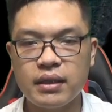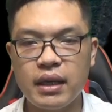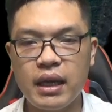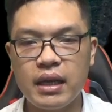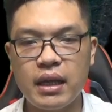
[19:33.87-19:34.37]

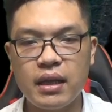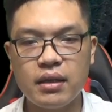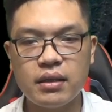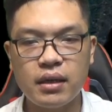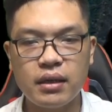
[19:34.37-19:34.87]
y đã tới
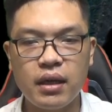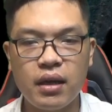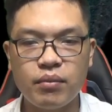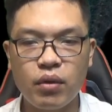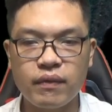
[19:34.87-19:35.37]
chợ đi
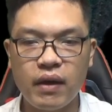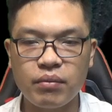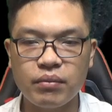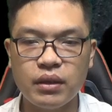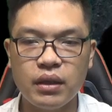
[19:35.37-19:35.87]
lượn một
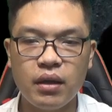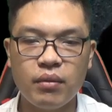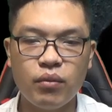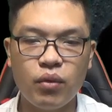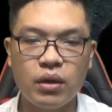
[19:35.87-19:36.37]
vòng,
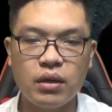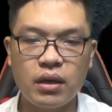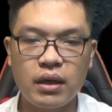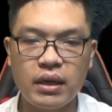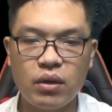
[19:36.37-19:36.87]
mua
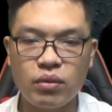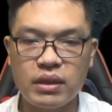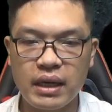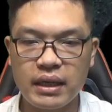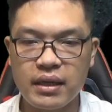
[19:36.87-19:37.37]
được linh lùng
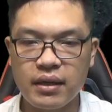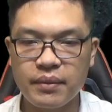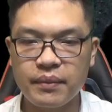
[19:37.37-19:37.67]
trạc kia,